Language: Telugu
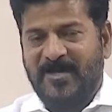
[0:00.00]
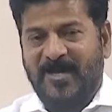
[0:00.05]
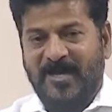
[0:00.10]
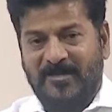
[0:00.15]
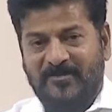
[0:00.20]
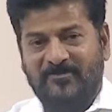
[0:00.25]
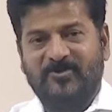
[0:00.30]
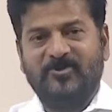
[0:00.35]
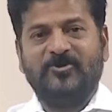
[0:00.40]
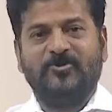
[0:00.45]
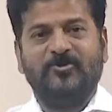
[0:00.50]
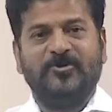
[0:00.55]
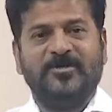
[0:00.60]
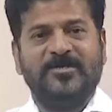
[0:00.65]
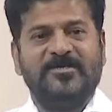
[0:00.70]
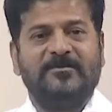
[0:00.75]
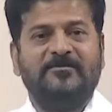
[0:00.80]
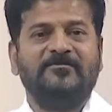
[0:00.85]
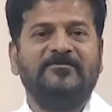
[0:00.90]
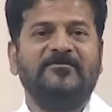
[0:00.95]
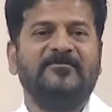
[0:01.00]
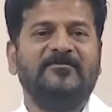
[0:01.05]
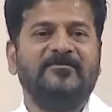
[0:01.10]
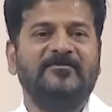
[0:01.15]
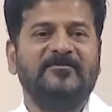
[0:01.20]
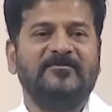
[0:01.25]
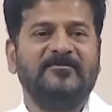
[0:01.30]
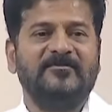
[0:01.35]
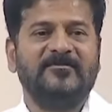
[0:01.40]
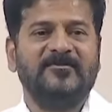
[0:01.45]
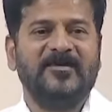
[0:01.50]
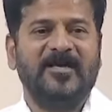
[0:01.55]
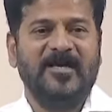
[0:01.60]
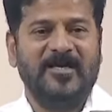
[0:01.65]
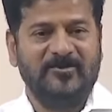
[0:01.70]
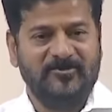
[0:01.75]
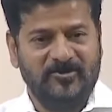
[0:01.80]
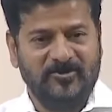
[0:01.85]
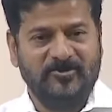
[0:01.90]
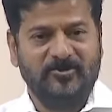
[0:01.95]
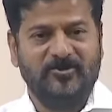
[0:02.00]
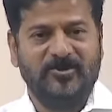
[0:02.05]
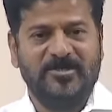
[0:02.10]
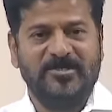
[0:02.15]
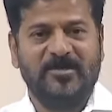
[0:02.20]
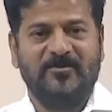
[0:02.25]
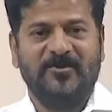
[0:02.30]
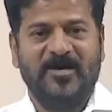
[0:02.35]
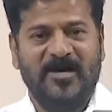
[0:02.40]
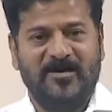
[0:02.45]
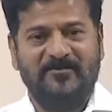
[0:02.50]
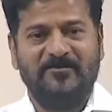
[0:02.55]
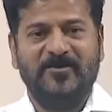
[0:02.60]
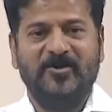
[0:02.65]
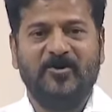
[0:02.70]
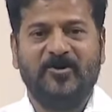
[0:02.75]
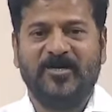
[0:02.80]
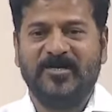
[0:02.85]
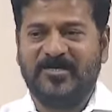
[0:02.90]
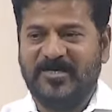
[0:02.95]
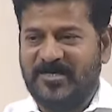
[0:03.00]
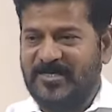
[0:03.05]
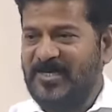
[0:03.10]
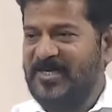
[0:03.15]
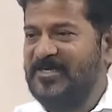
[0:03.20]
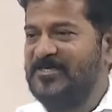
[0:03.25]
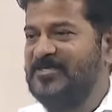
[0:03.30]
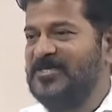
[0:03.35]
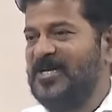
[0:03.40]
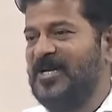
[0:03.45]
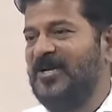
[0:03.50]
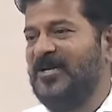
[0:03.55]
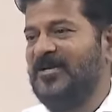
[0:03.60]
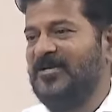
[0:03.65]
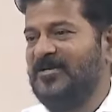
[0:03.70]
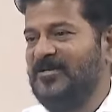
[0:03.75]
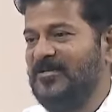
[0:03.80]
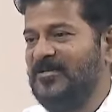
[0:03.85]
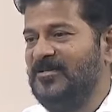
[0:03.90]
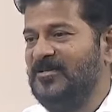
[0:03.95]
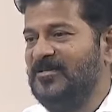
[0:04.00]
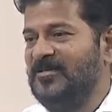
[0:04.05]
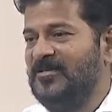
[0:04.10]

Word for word: హెల్త్ టూరిజం హెల్త్ టూరిజం హబ్ను ఒకటి క్రియేట్ చేయాలని